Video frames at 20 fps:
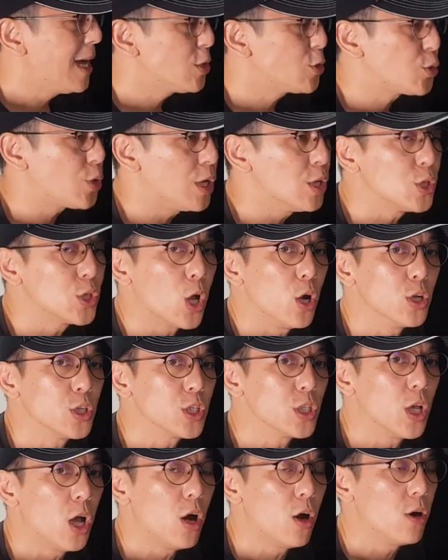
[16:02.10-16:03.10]
它旋松
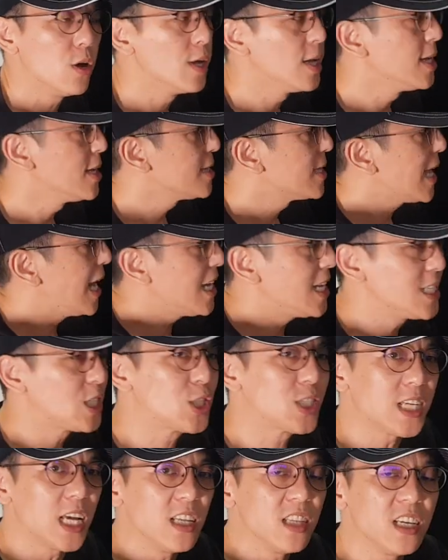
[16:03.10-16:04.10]
之后，它的
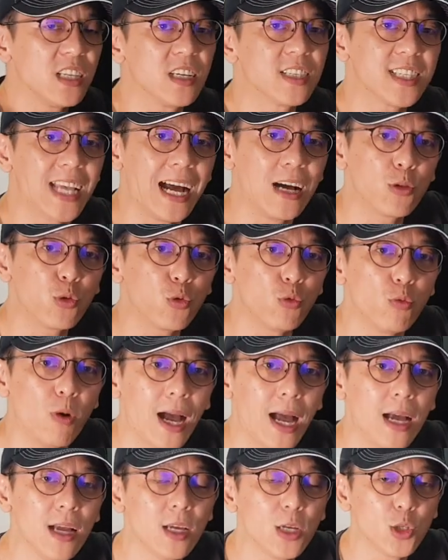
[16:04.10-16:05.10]
整体的长度
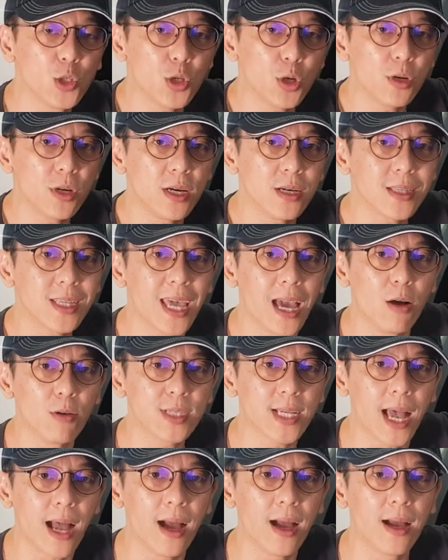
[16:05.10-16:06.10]
啊就能调
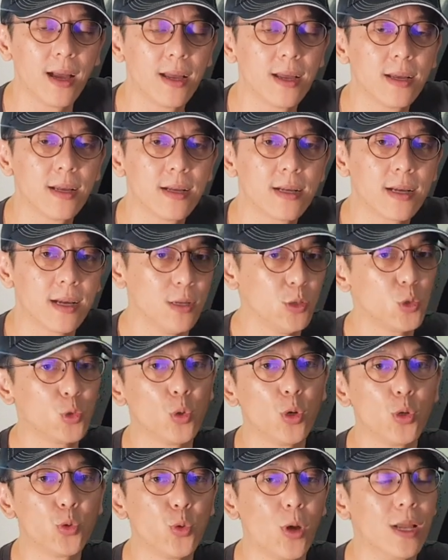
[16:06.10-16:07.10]
长跟
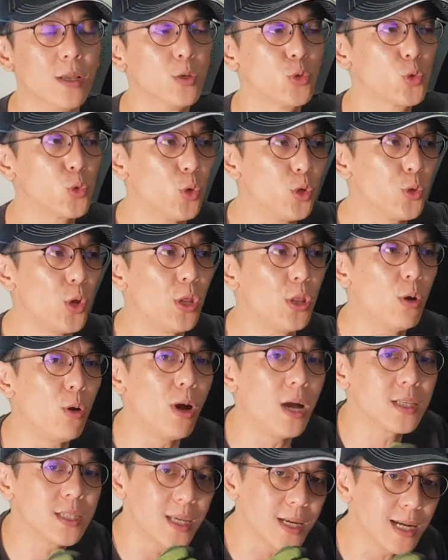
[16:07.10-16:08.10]
缩短。缩短的
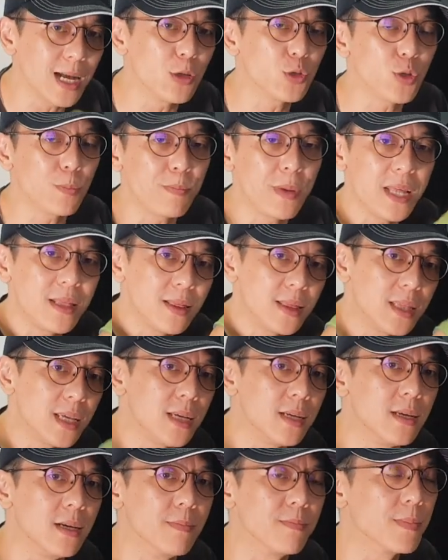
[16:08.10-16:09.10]
话，车高就变
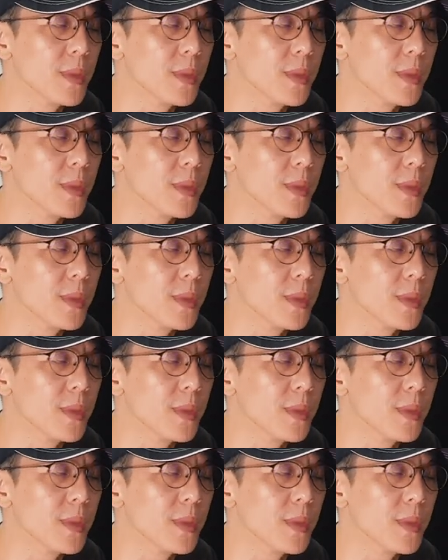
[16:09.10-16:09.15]
低了。